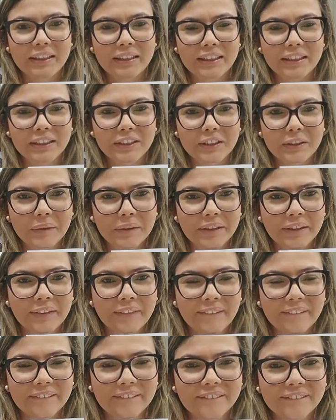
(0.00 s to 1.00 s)
Dani.
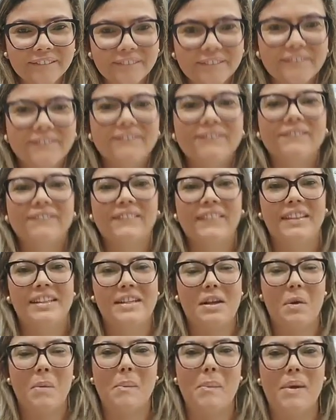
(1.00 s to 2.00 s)

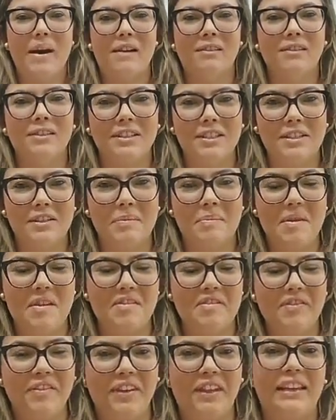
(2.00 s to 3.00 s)
São Paulo, seja
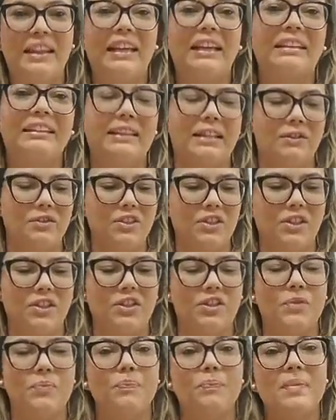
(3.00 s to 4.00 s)
bem-vinda. Então,
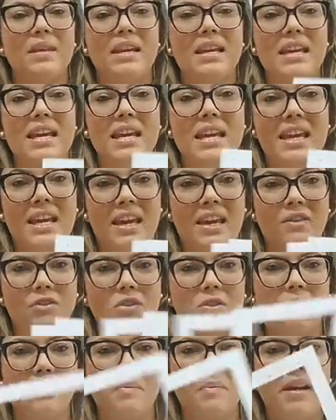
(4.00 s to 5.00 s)
gente, eu
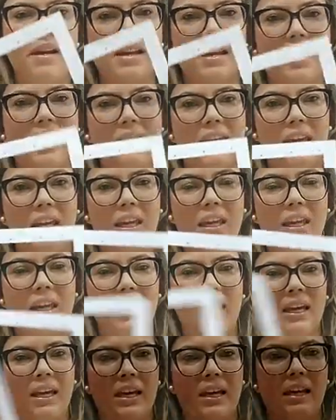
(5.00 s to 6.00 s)
descobri que aqui
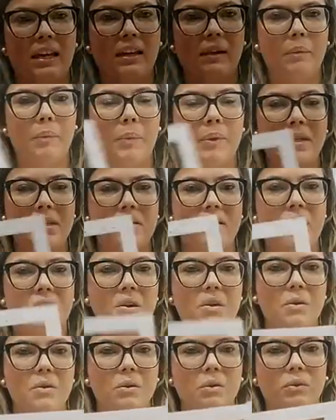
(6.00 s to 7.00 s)
é, o
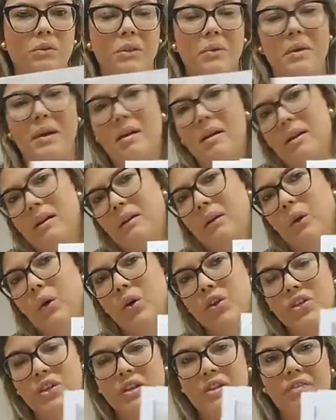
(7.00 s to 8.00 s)
pessoal tem uma
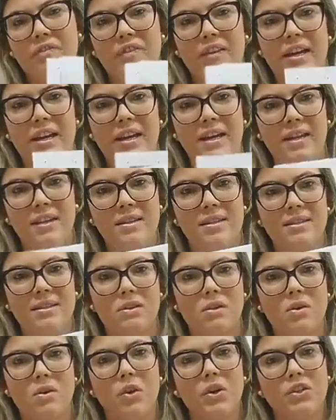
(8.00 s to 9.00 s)
loja que
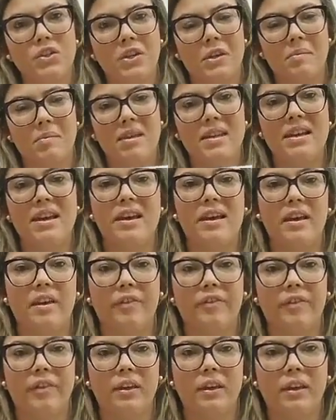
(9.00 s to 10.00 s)
faz corte em
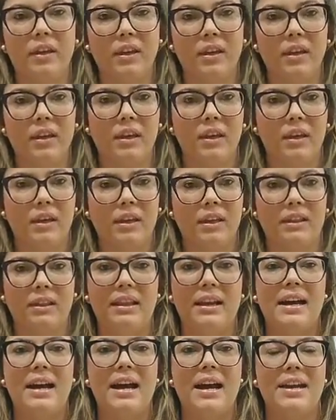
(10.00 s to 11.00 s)
MDF,
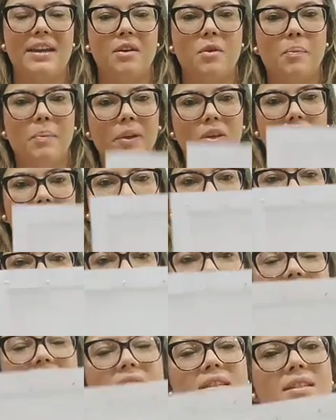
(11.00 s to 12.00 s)
tá? Aí eu pedi para
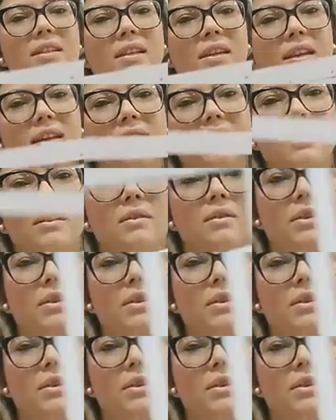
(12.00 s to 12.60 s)
fazer esse,